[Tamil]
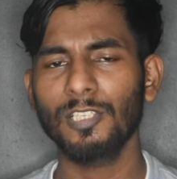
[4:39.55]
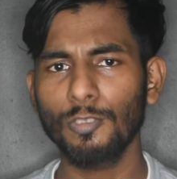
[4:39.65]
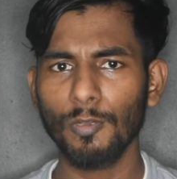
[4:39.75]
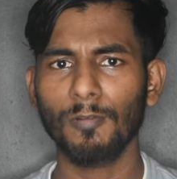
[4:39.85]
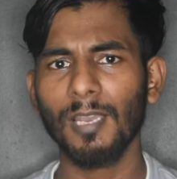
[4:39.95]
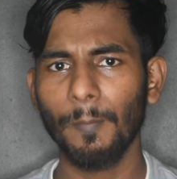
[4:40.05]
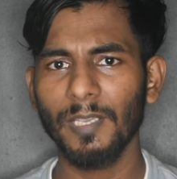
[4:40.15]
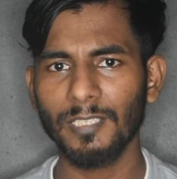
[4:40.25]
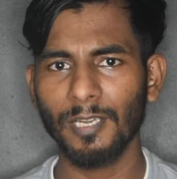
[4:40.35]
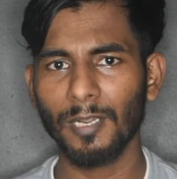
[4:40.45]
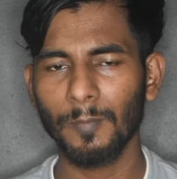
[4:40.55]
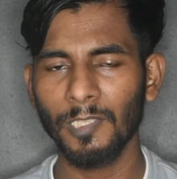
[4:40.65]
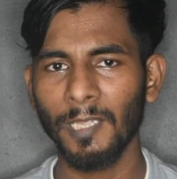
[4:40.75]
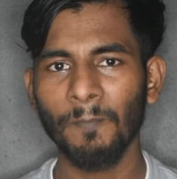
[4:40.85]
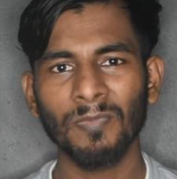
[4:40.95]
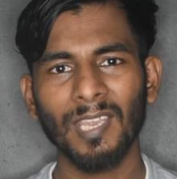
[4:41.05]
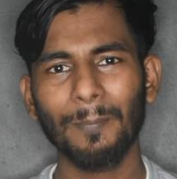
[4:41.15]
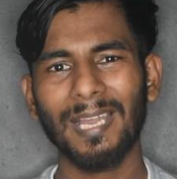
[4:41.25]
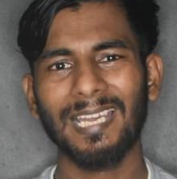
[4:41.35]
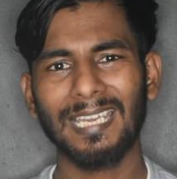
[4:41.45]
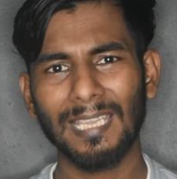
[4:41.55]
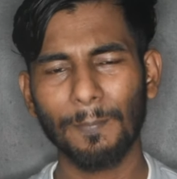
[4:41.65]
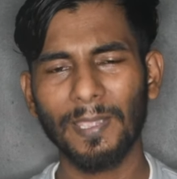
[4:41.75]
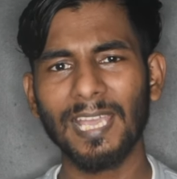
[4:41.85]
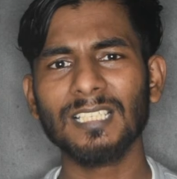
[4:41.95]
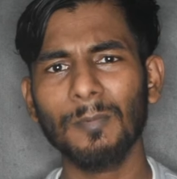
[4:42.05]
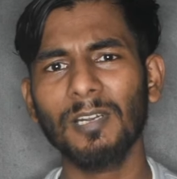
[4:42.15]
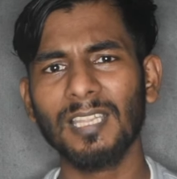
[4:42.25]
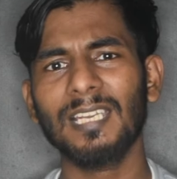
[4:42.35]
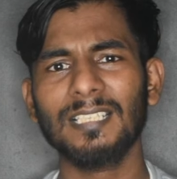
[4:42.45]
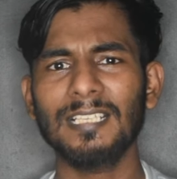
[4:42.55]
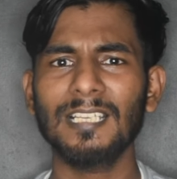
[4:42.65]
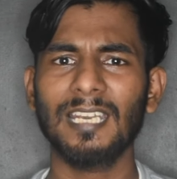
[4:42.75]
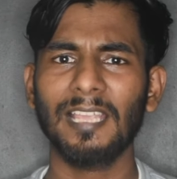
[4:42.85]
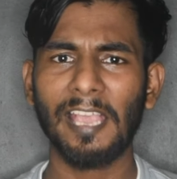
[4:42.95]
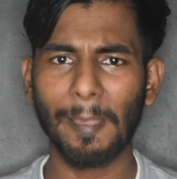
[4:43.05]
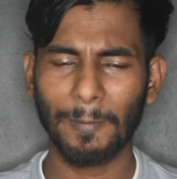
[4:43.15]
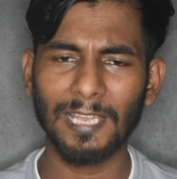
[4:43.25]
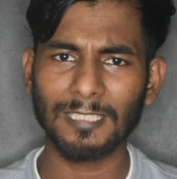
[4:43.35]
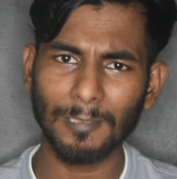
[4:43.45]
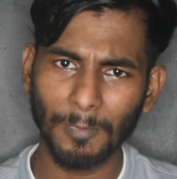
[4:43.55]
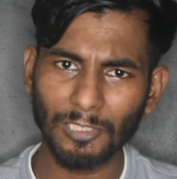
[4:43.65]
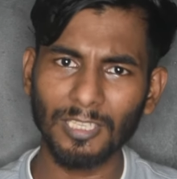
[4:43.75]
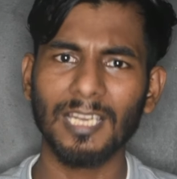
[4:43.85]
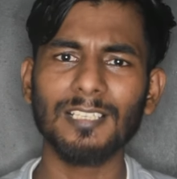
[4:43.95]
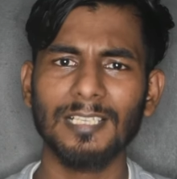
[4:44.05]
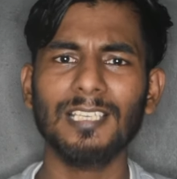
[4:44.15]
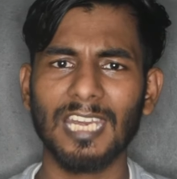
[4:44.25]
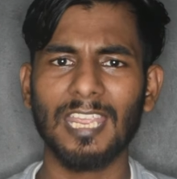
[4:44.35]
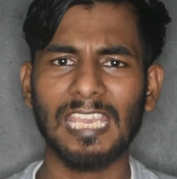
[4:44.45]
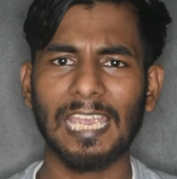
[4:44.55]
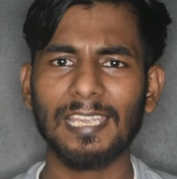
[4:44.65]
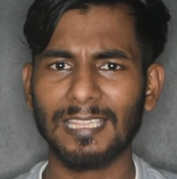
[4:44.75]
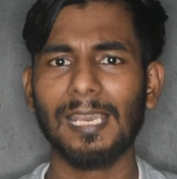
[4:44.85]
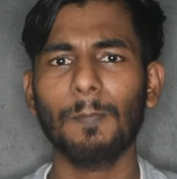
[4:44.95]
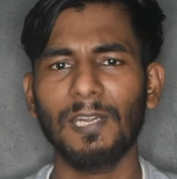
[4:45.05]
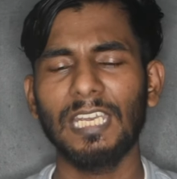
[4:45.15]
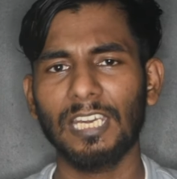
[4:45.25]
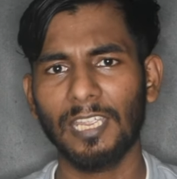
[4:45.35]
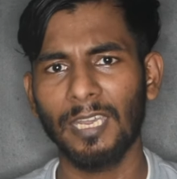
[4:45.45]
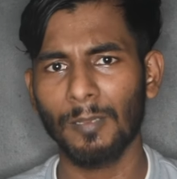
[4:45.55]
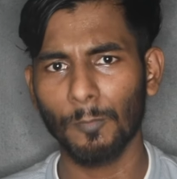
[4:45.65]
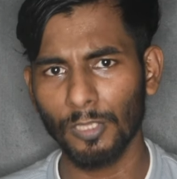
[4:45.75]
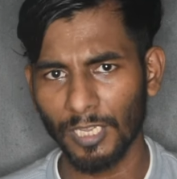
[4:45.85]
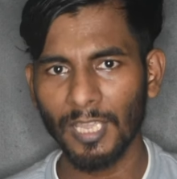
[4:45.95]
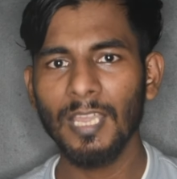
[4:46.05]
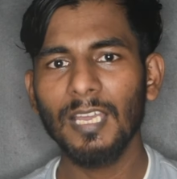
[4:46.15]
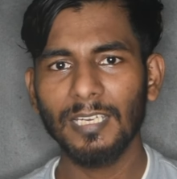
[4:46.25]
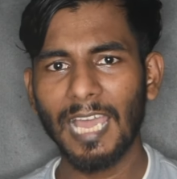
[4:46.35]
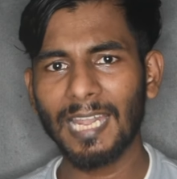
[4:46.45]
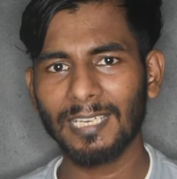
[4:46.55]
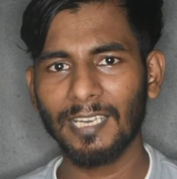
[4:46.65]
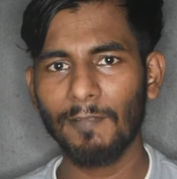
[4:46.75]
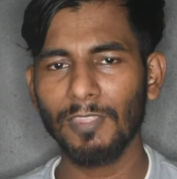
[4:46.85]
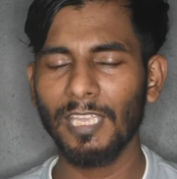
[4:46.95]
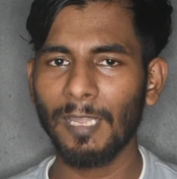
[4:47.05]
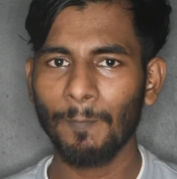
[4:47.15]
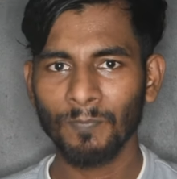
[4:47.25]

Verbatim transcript: சிஜோ இவங்கெல்லாம் பேசிகிட்டு இருக்கும்போது எப்பா நீங்கள் பேச மட்டும் தானே செஞ்சிட்ருக்கீங்க பேச மட்டும் தானே செஞ்சிட்ருக்கீங்க இதெல்லாம் பண்ணிகிட்ருக்கீங்கன்னும் போது டேரெக்டாக வந்து